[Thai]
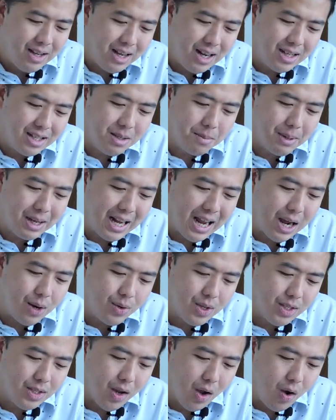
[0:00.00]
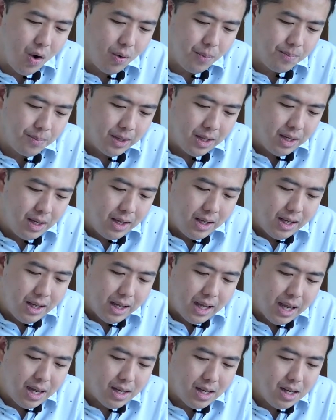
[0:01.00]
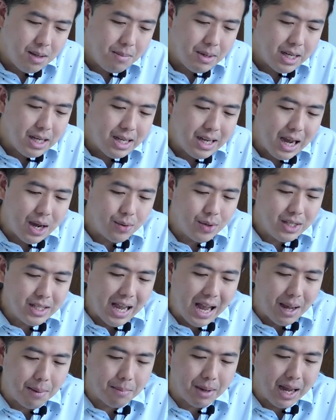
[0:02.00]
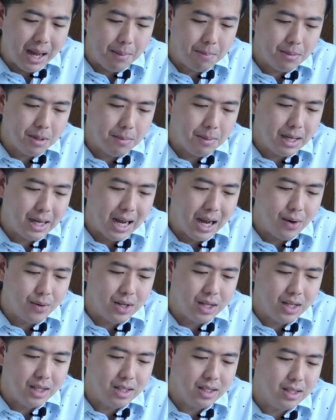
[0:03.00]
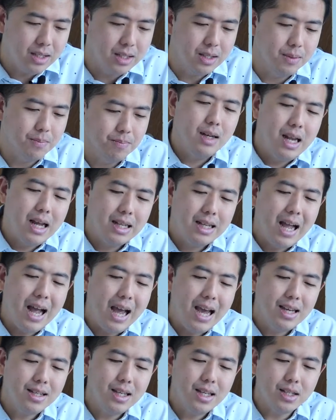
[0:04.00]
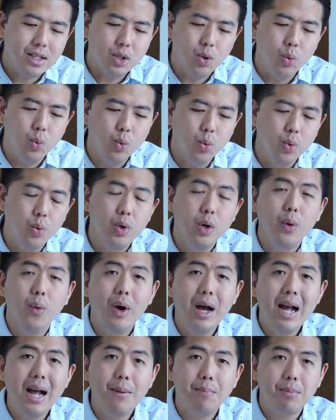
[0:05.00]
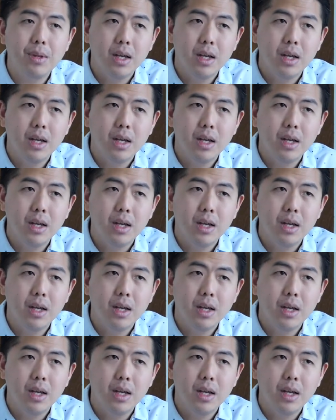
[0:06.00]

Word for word: นั่นจะเป็นข่าวที่ 2 คราวนี้มาที่ข่าวที่ 3 ครับ จะเป็นข่าวนี้คือ data access tool หรือว่า